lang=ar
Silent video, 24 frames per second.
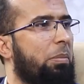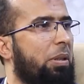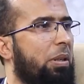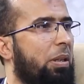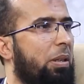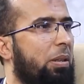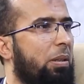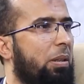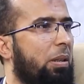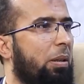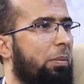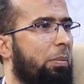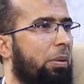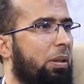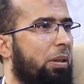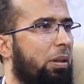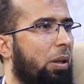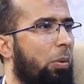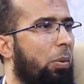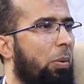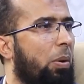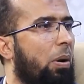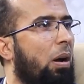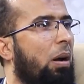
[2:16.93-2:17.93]
من إدلب
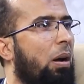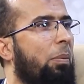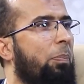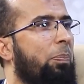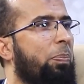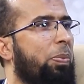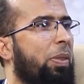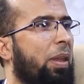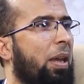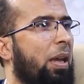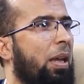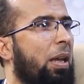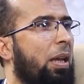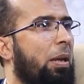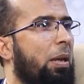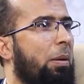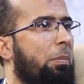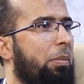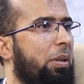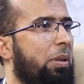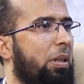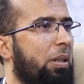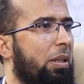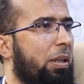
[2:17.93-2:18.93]
الثورة
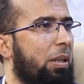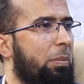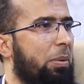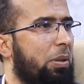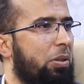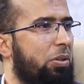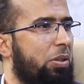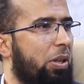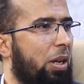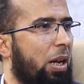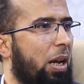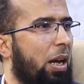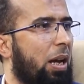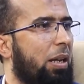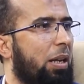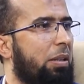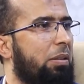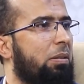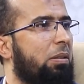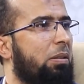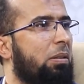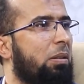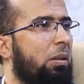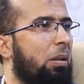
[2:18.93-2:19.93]
من إدلب
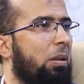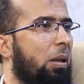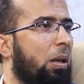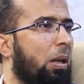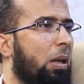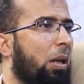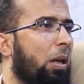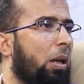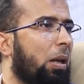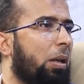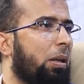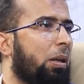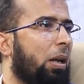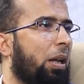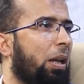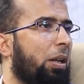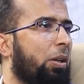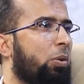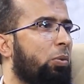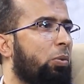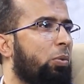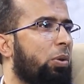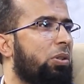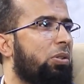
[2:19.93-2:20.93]
الجهاد
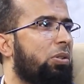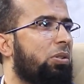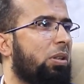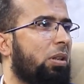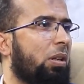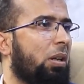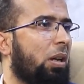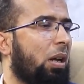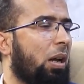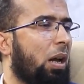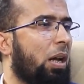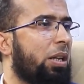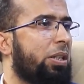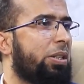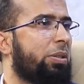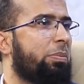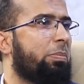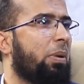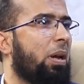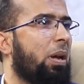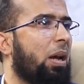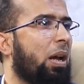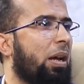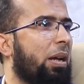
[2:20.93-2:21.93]
يعني نوجه
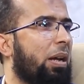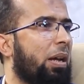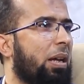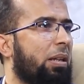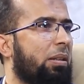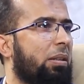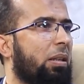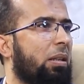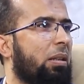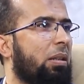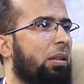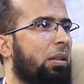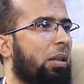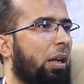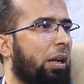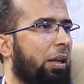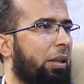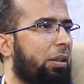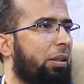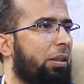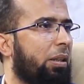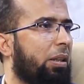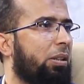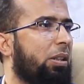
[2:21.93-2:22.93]
أسمى آيات
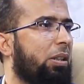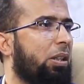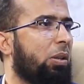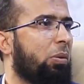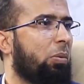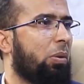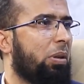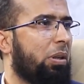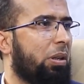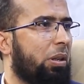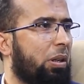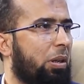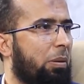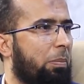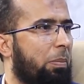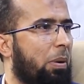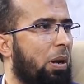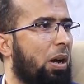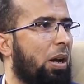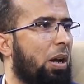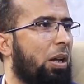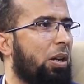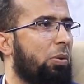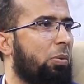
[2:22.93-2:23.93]
التحية
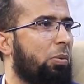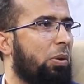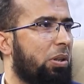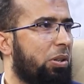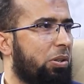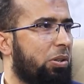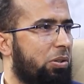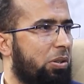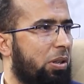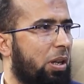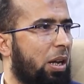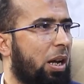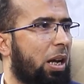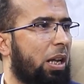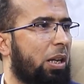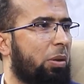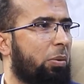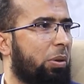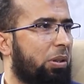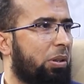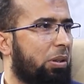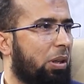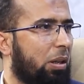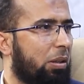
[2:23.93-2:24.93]
والإكبار والإجلال
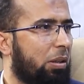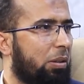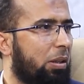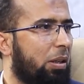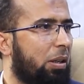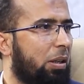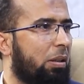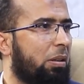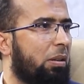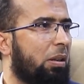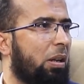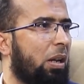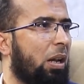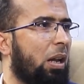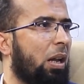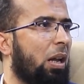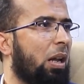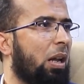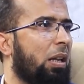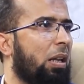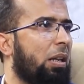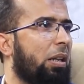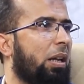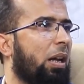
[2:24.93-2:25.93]
والتقدير
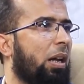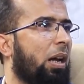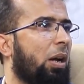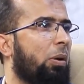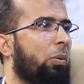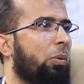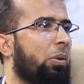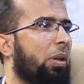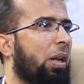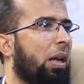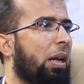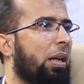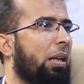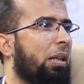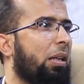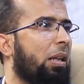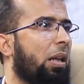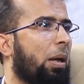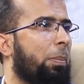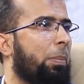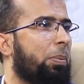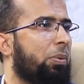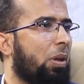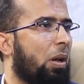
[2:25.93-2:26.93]
لهؤلاء
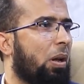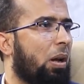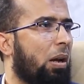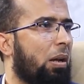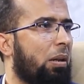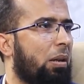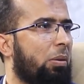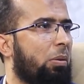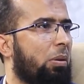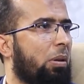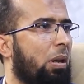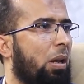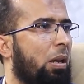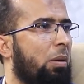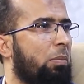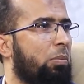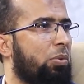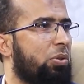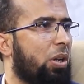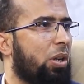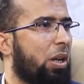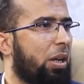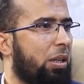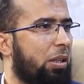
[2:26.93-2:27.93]
الأبطال
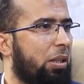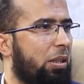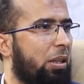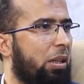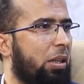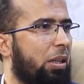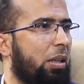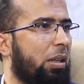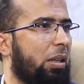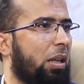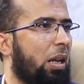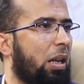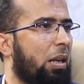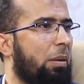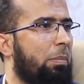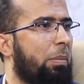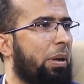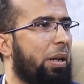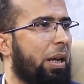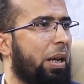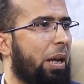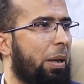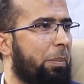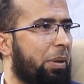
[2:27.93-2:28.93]
المجاهدين
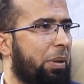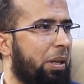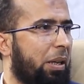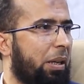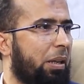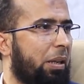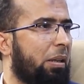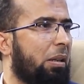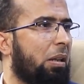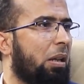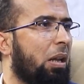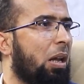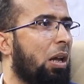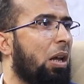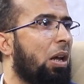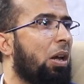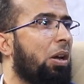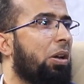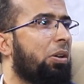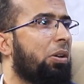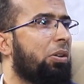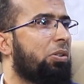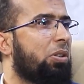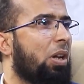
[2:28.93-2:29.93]
الميامين
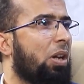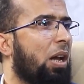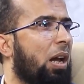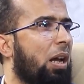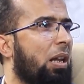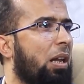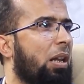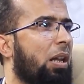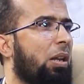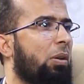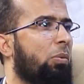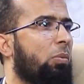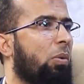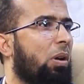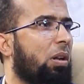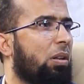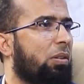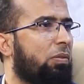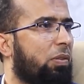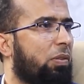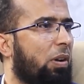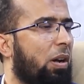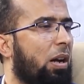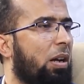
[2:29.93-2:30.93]
رجالا
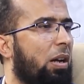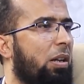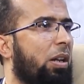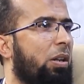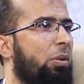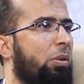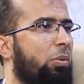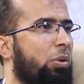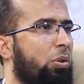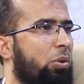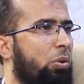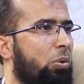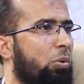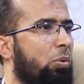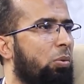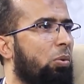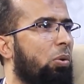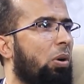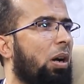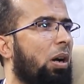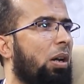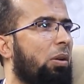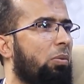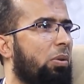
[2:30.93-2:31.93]
وأطفالا
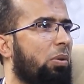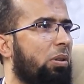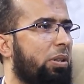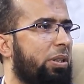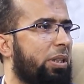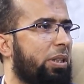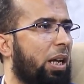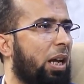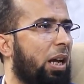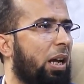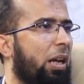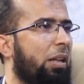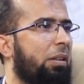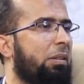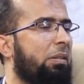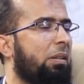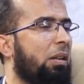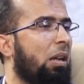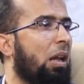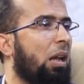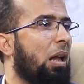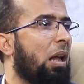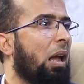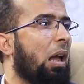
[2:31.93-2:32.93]
وشيوخا ونساء
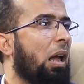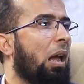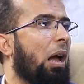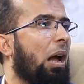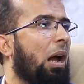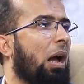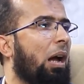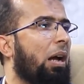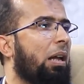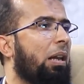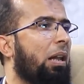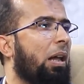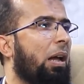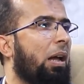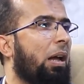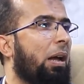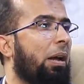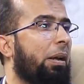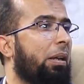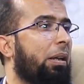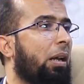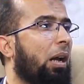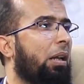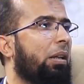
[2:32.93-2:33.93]

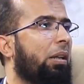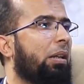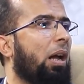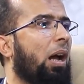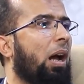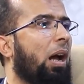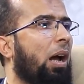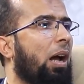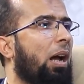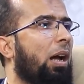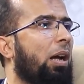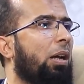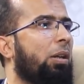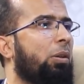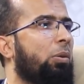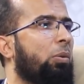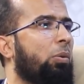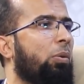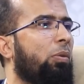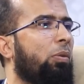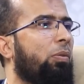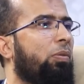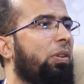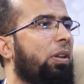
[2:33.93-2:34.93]
على يعني
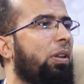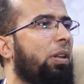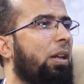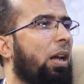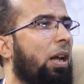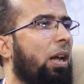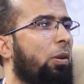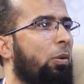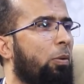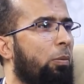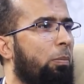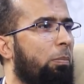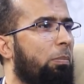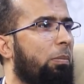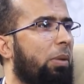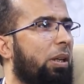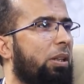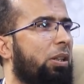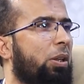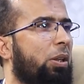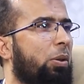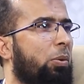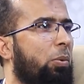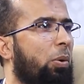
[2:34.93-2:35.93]
أعادوا في الأمة
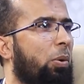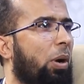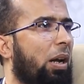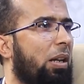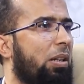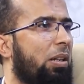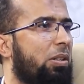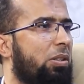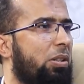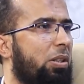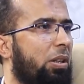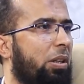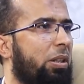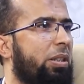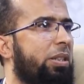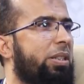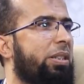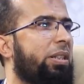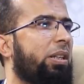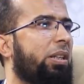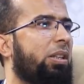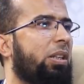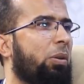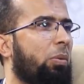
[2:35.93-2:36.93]
روح
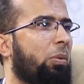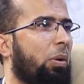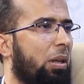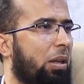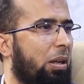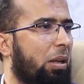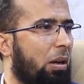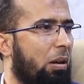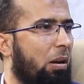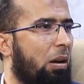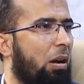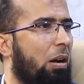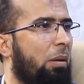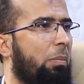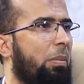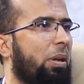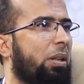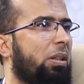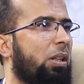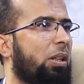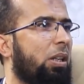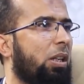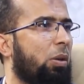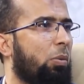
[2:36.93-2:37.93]
العزة
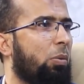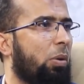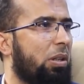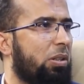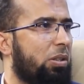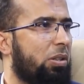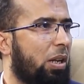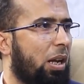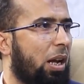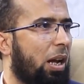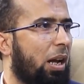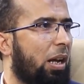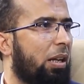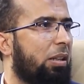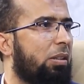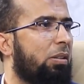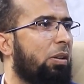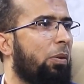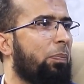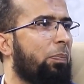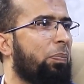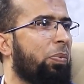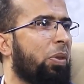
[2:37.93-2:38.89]
والكرامة والجهاد